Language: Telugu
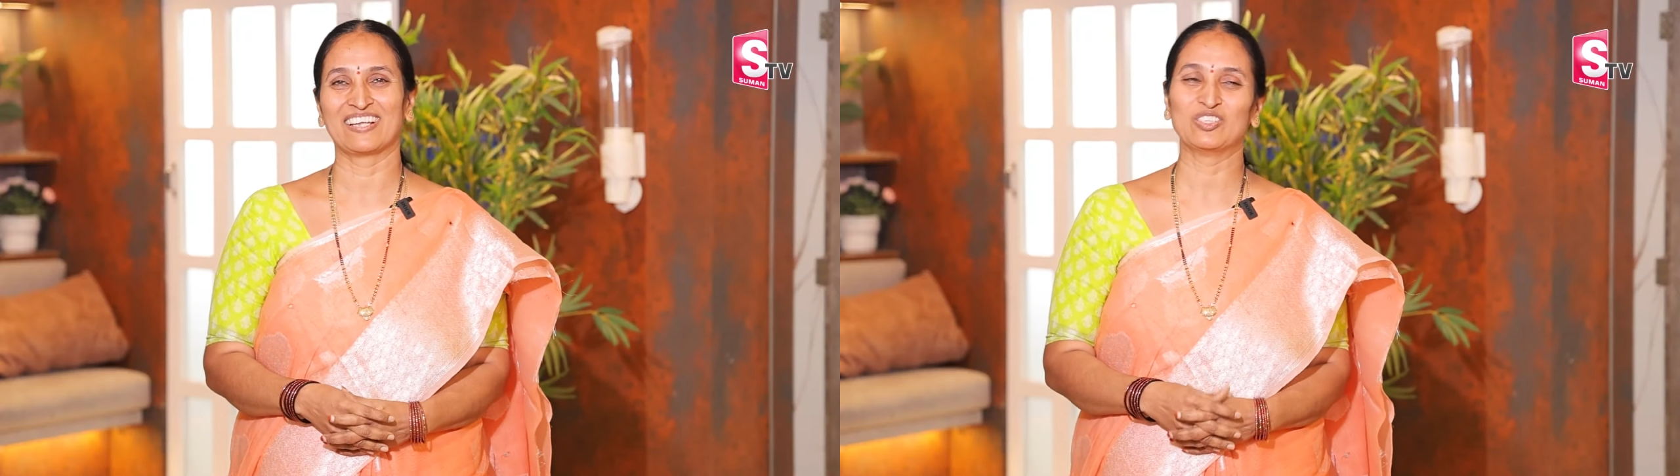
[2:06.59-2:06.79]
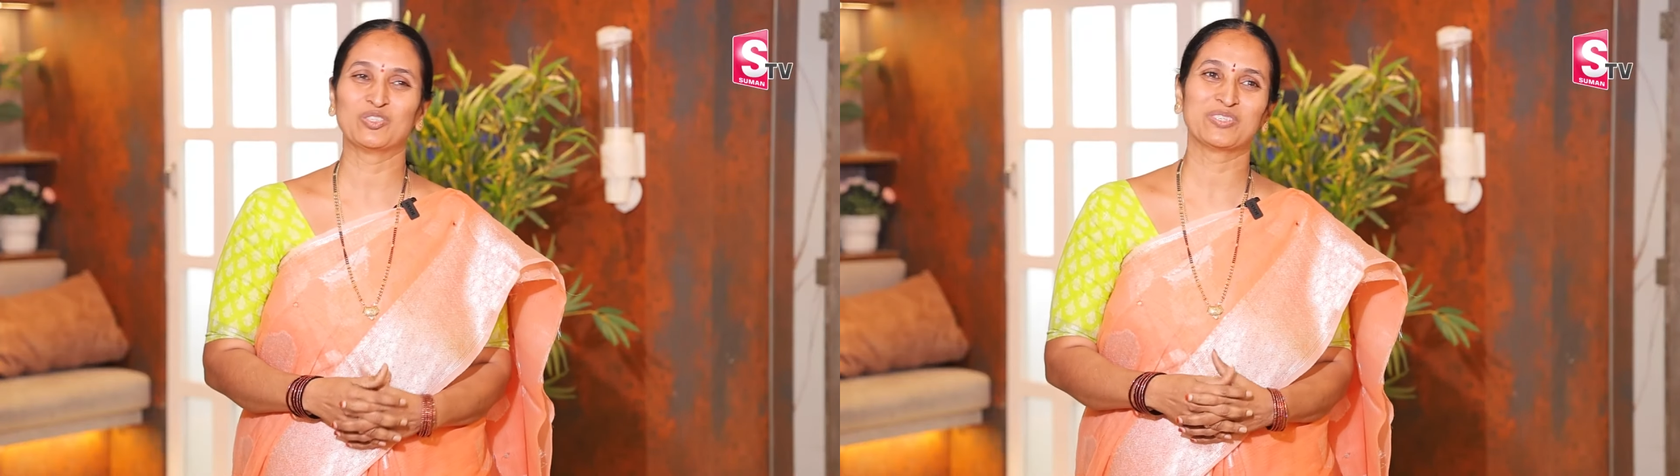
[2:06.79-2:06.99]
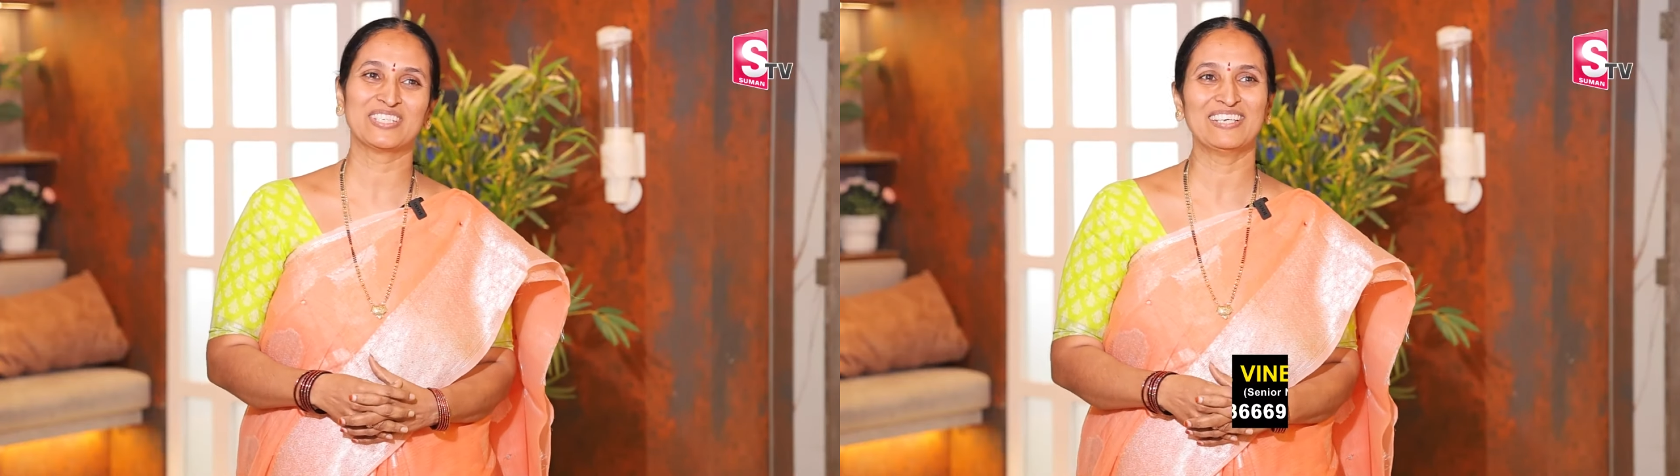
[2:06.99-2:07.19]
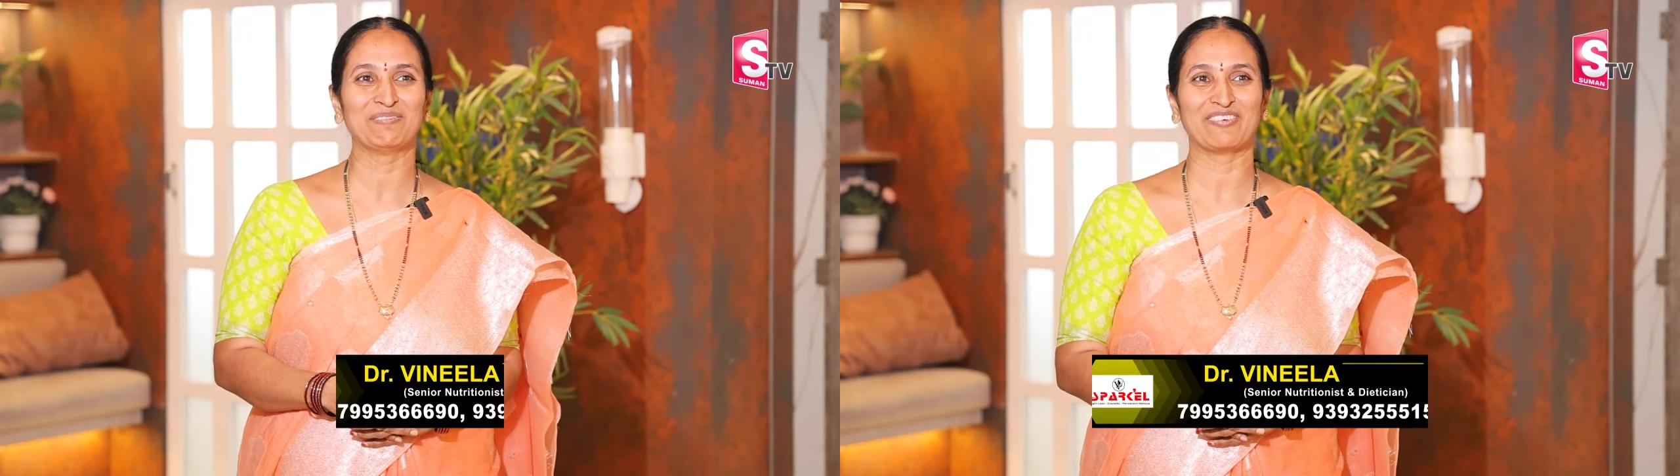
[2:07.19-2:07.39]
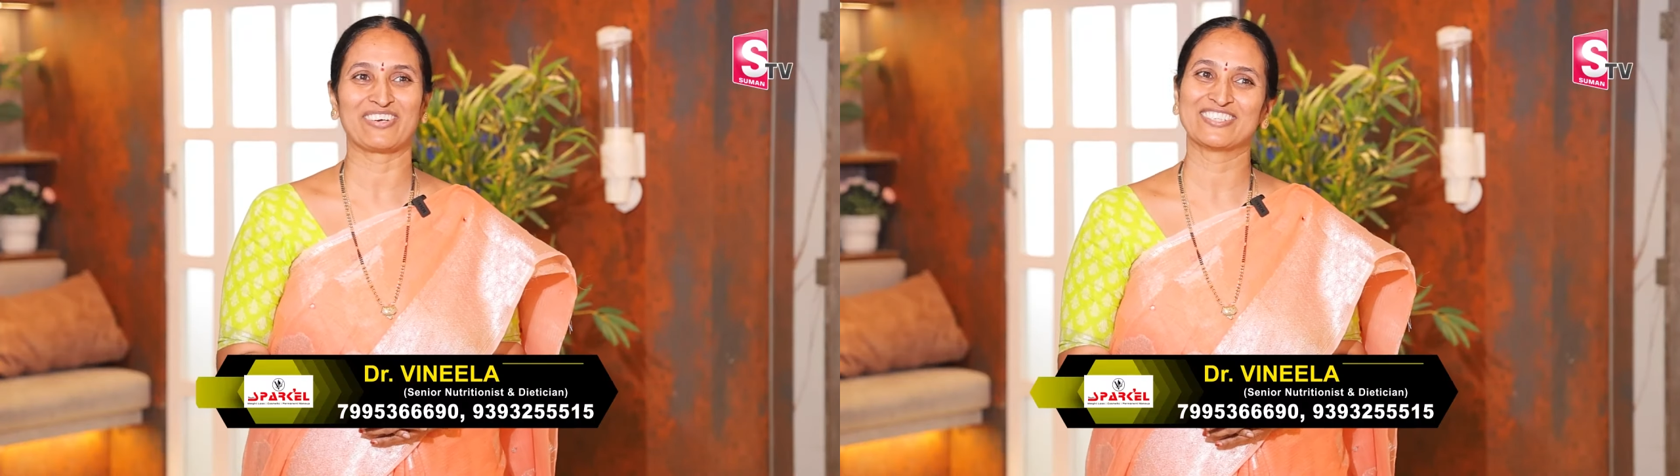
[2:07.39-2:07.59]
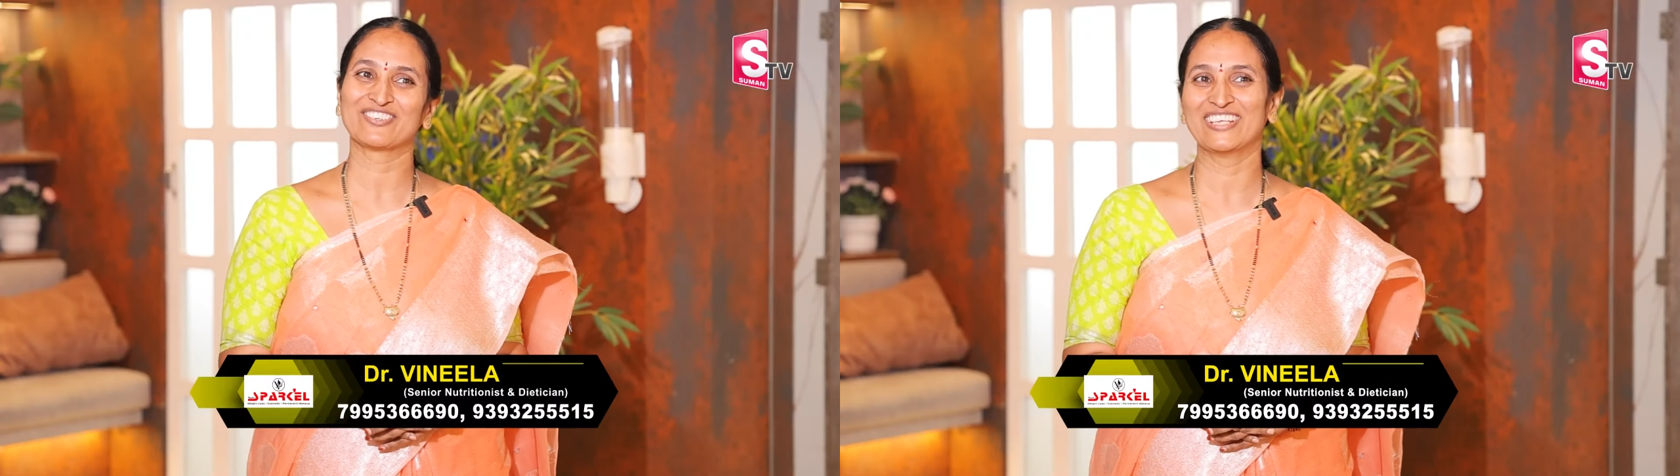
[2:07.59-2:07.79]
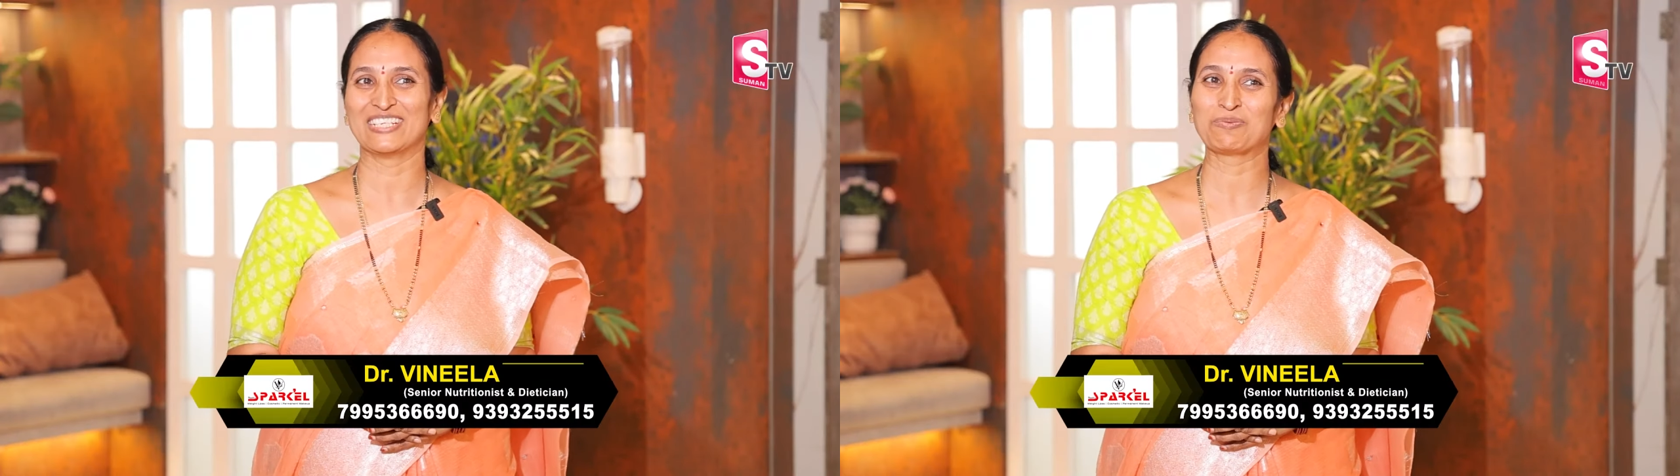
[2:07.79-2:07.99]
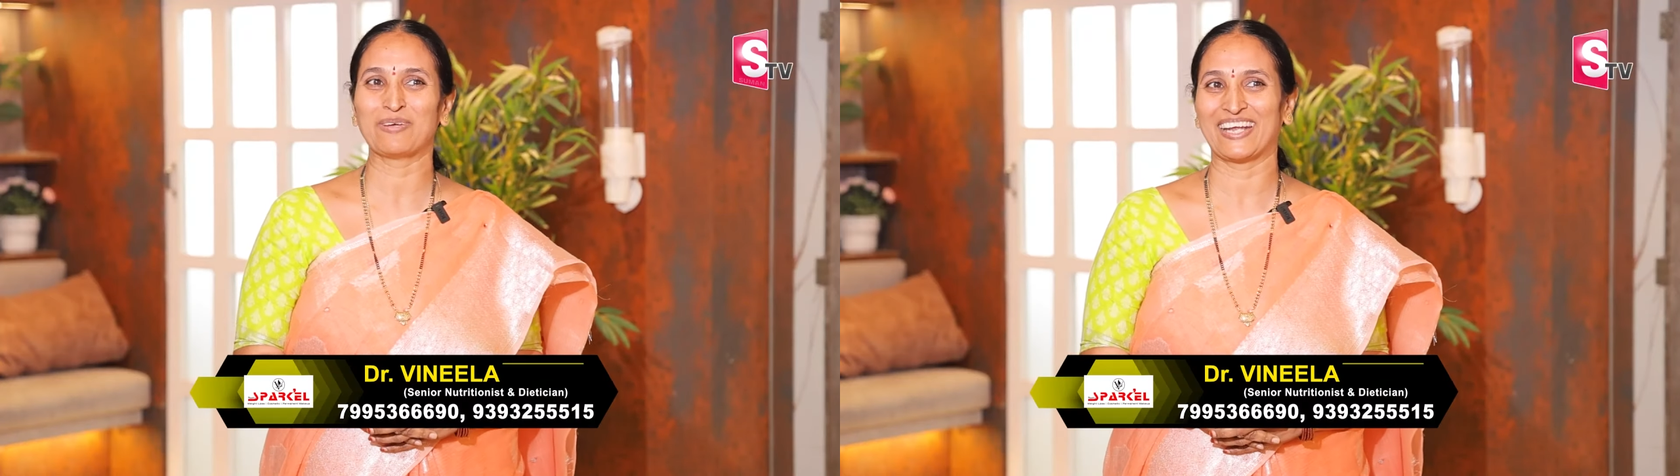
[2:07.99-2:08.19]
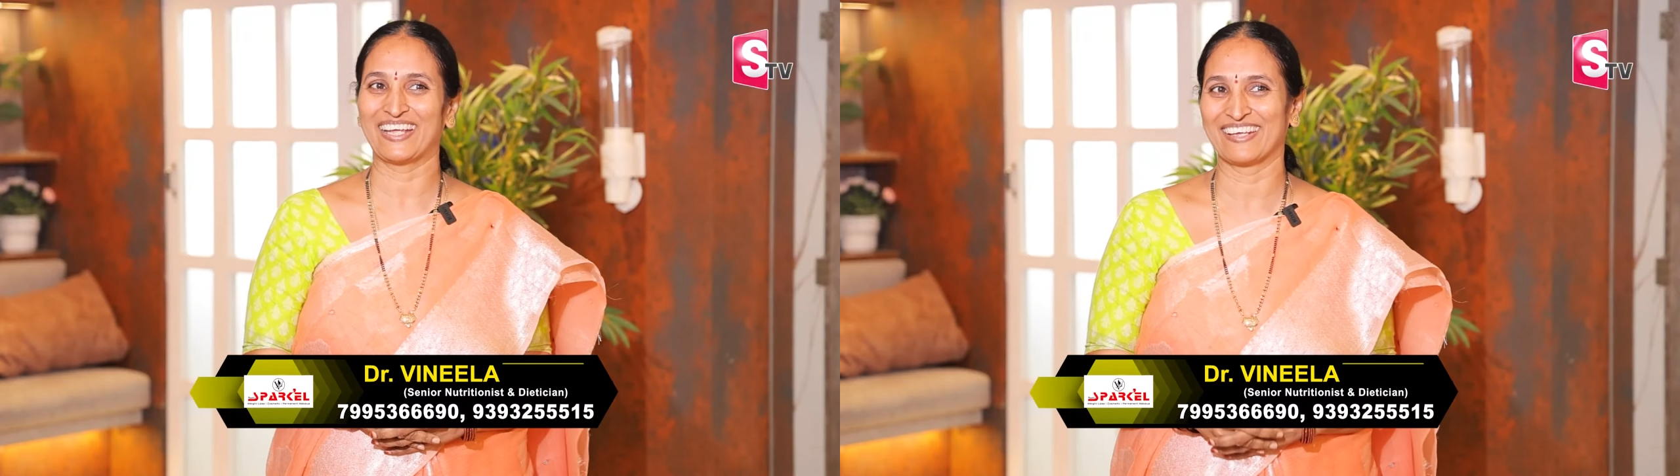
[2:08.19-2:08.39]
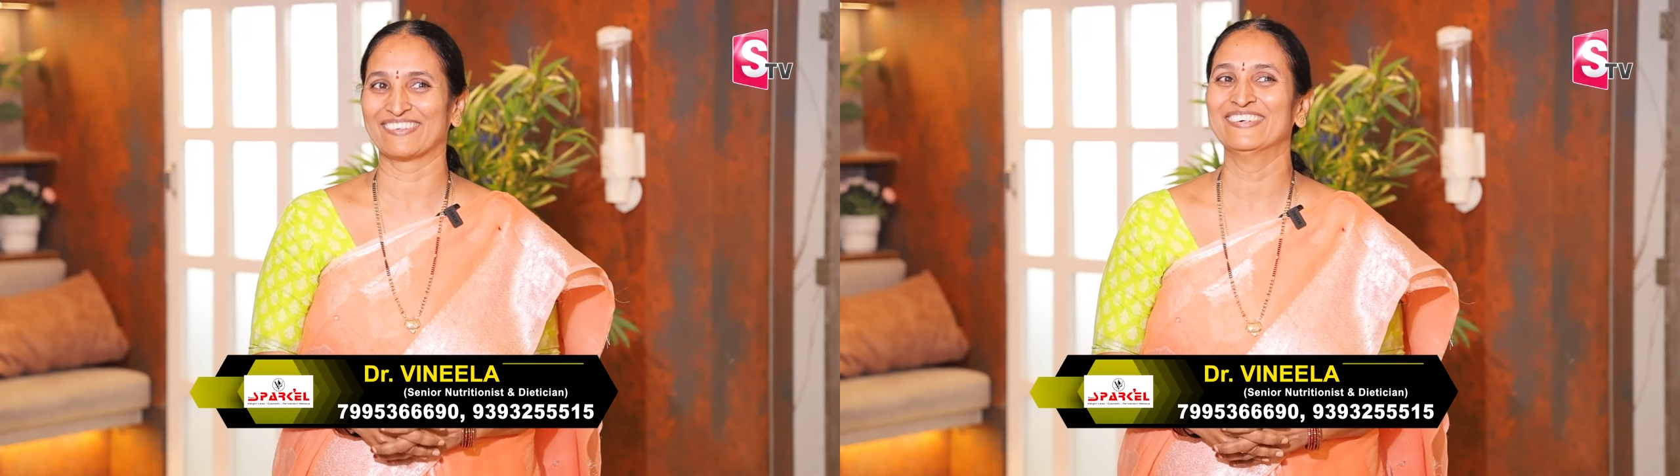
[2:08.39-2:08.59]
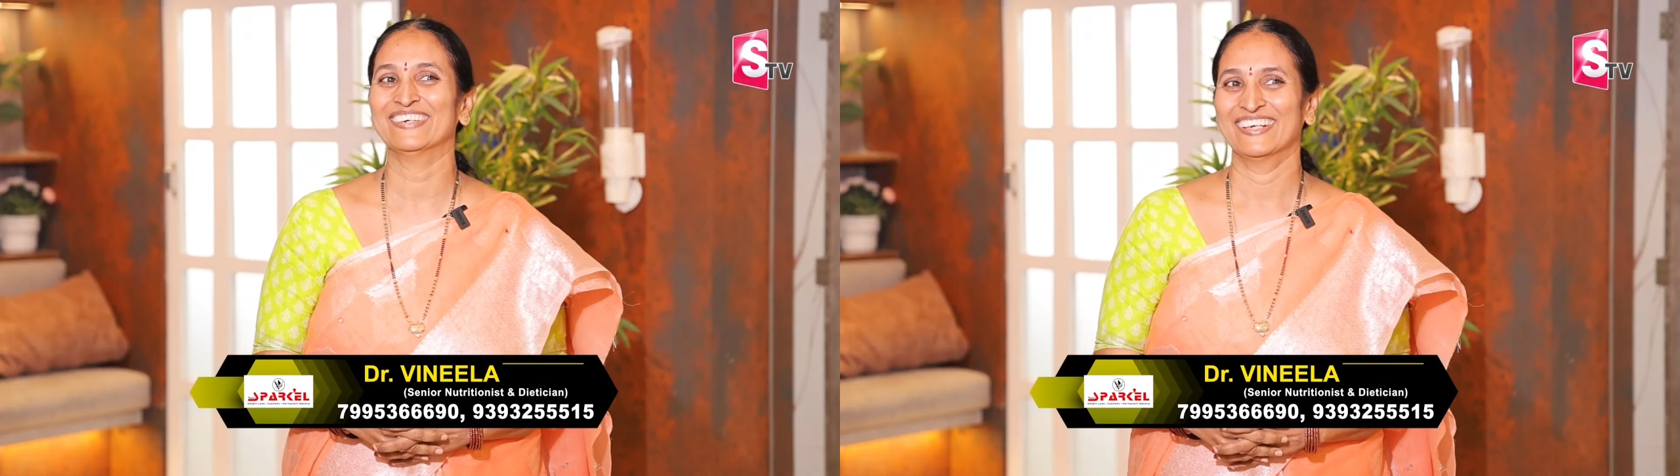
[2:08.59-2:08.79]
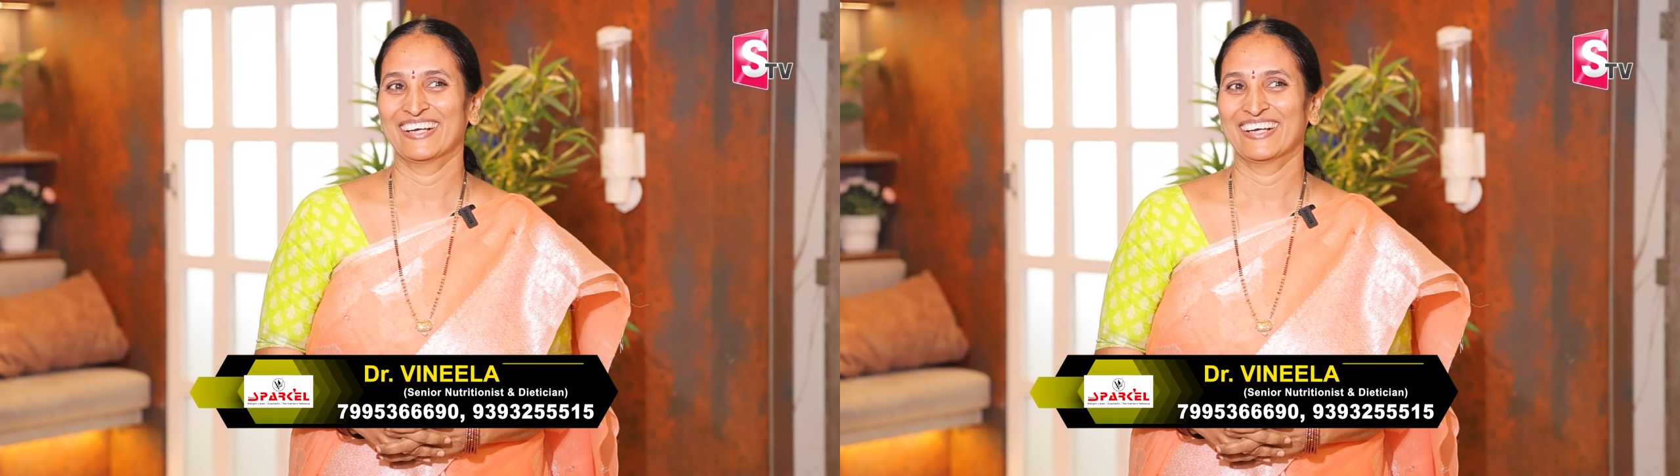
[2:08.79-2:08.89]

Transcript: నన్ను చూసి మా ఫ్రెండ్స్ కూడా ఇన్స్పైర్ అయ్యారు